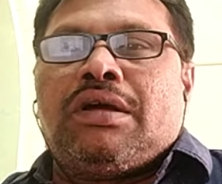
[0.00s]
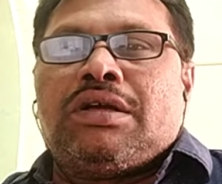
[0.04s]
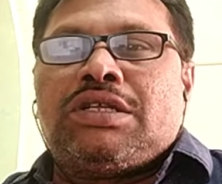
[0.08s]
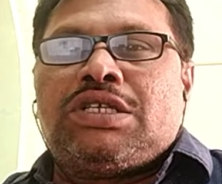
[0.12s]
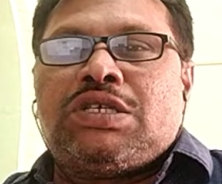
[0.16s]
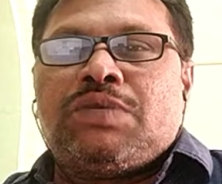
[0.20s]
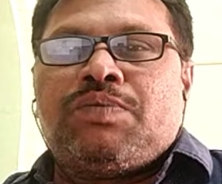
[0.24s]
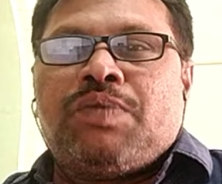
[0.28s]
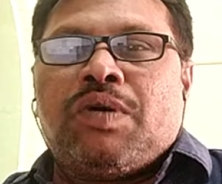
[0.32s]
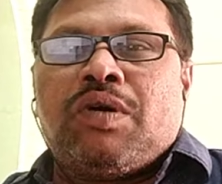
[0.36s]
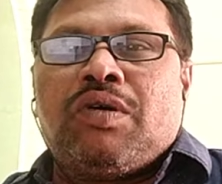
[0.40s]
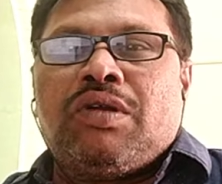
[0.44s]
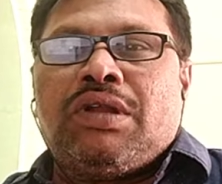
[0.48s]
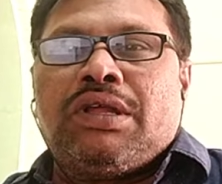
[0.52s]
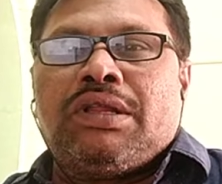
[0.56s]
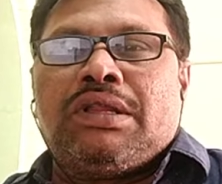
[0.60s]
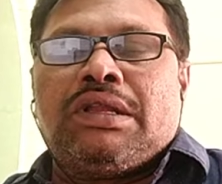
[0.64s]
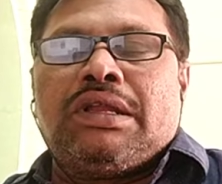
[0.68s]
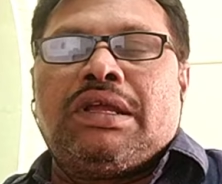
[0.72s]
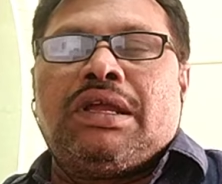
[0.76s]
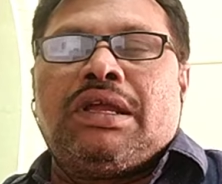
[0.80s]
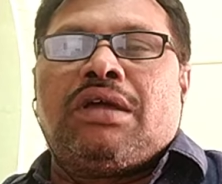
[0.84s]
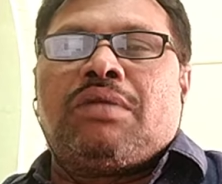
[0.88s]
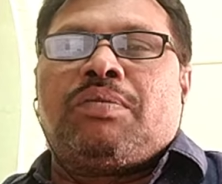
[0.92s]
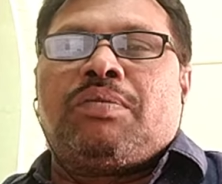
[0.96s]
గచ్చిపౌలి
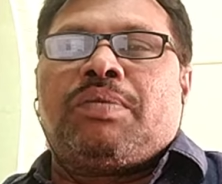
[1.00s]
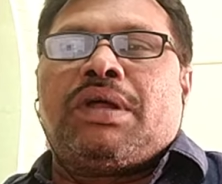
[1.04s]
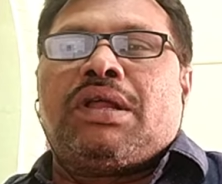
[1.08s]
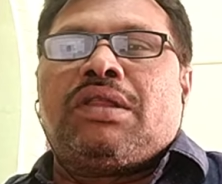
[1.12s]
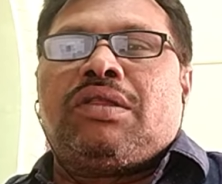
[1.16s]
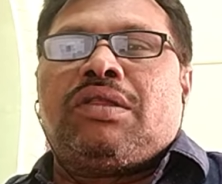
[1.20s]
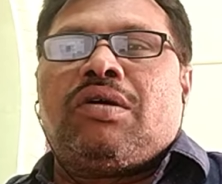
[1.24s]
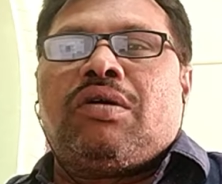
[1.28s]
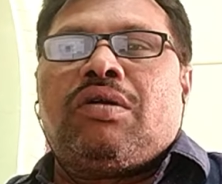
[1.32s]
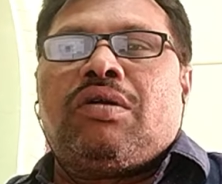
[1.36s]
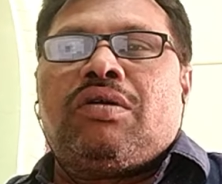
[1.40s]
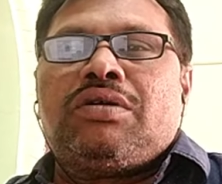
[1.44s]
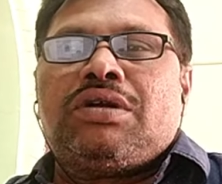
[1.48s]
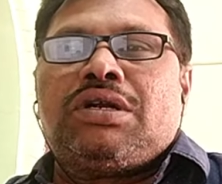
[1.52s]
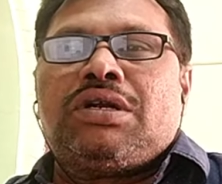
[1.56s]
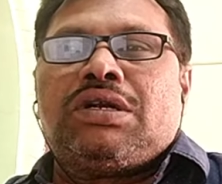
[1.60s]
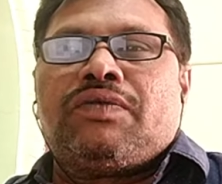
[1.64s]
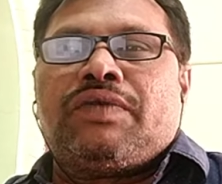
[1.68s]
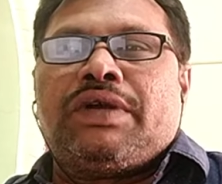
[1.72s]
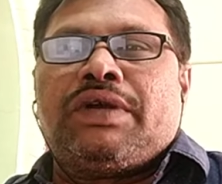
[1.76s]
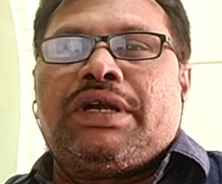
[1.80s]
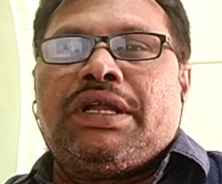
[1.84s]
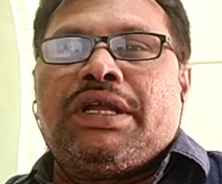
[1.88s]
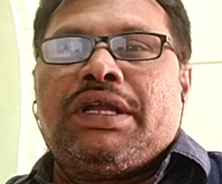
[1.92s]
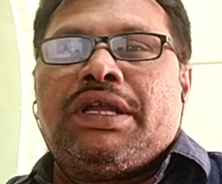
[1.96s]
నియర్ ప్రాంతంలో
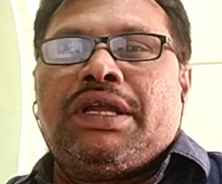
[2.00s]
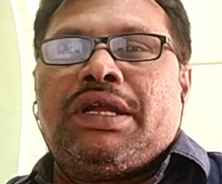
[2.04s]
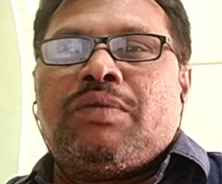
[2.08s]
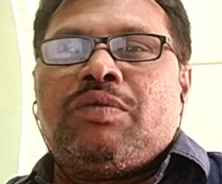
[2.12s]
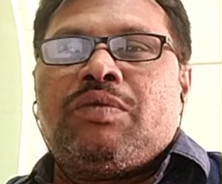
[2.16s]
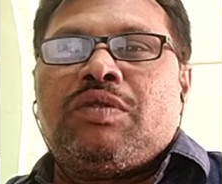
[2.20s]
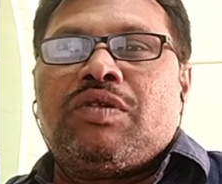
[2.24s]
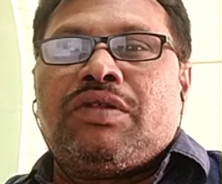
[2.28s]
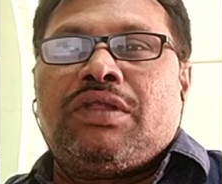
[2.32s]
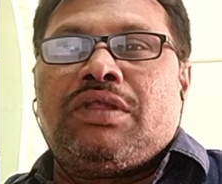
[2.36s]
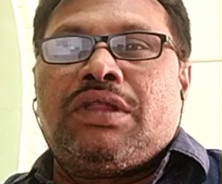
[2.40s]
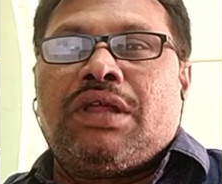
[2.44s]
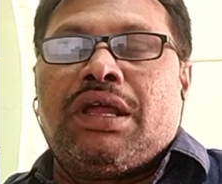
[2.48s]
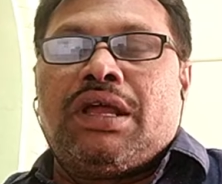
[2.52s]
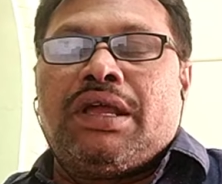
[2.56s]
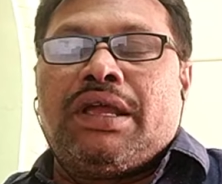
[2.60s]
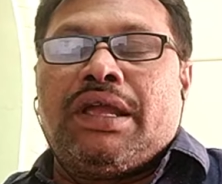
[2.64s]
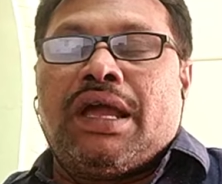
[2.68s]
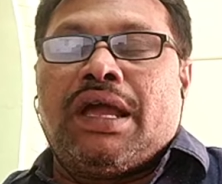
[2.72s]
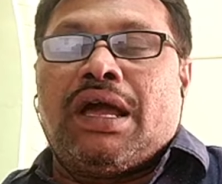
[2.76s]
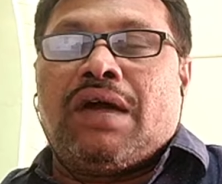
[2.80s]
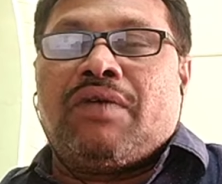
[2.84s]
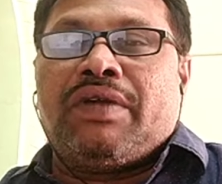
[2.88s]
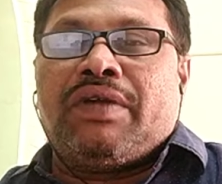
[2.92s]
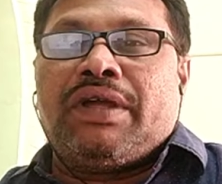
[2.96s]
ఉన్నటువంటి ఎనిమిది వందల
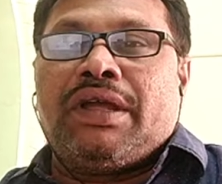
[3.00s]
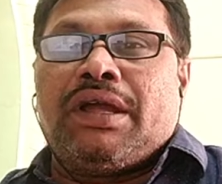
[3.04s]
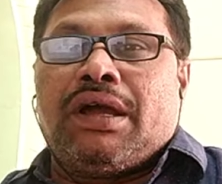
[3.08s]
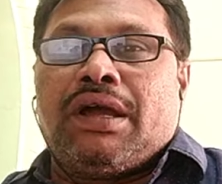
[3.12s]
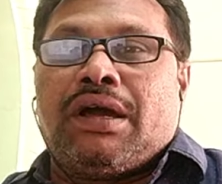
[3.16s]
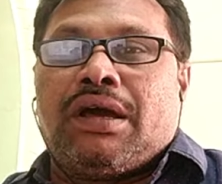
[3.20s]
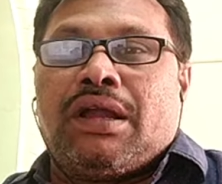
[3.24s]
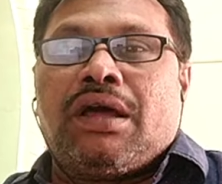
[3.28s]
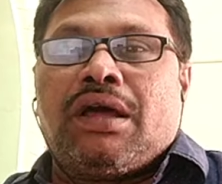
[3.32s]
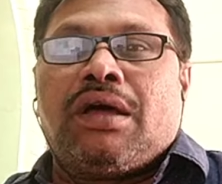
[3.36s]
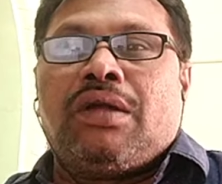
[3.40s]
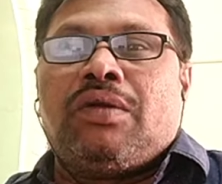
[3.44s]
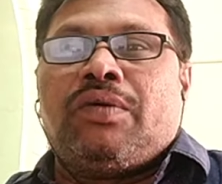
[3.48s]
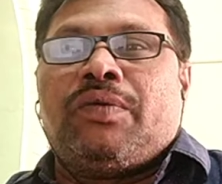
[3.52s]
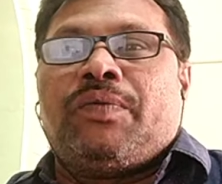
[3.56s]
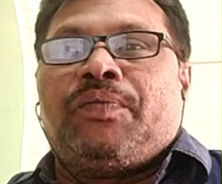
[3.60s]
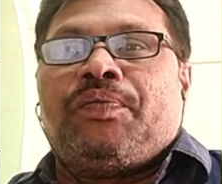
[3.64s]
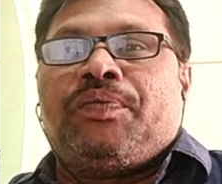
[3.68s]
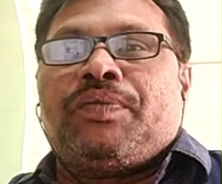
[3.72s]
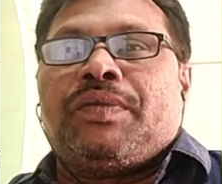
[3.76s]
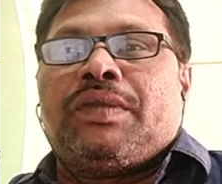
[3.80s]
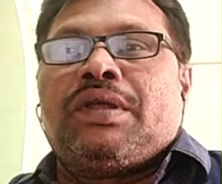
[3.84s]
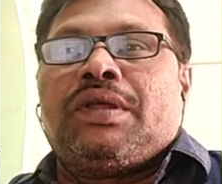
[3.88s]
యాభై ఎకరాలు